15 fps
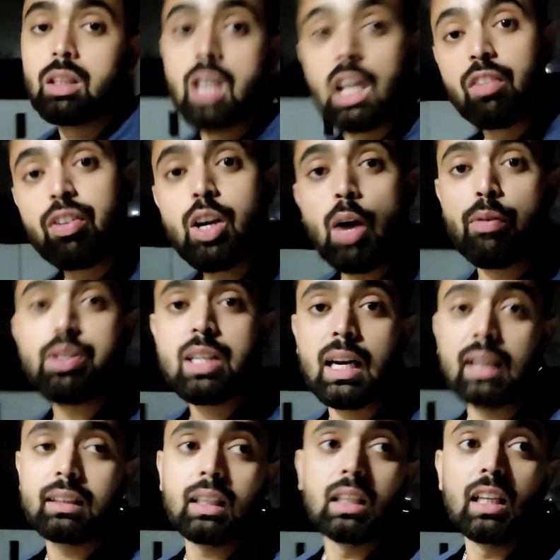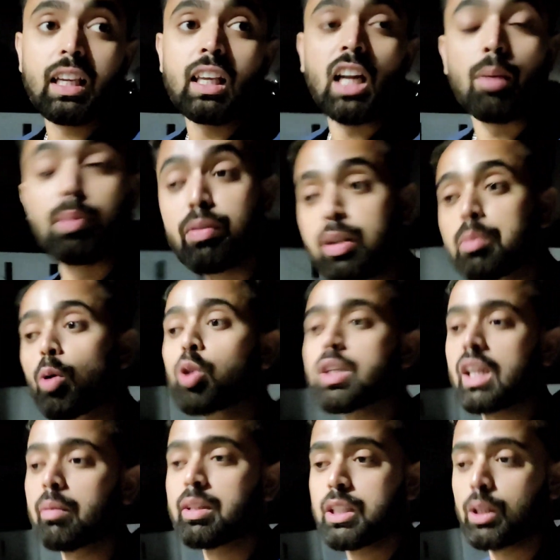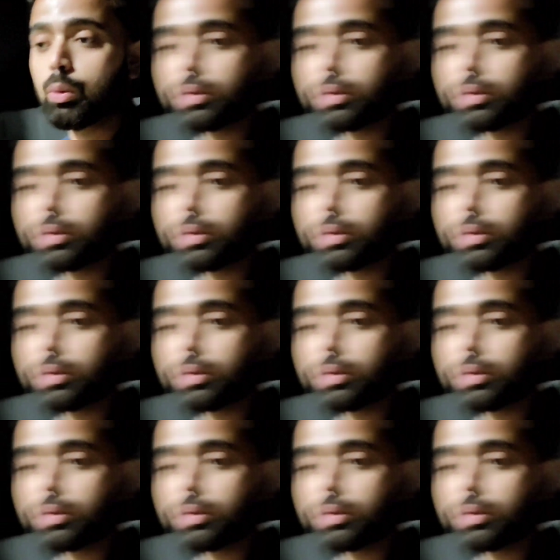कल भी काफी चलाए थे लेकिन अभी भी बहुत सारे बचे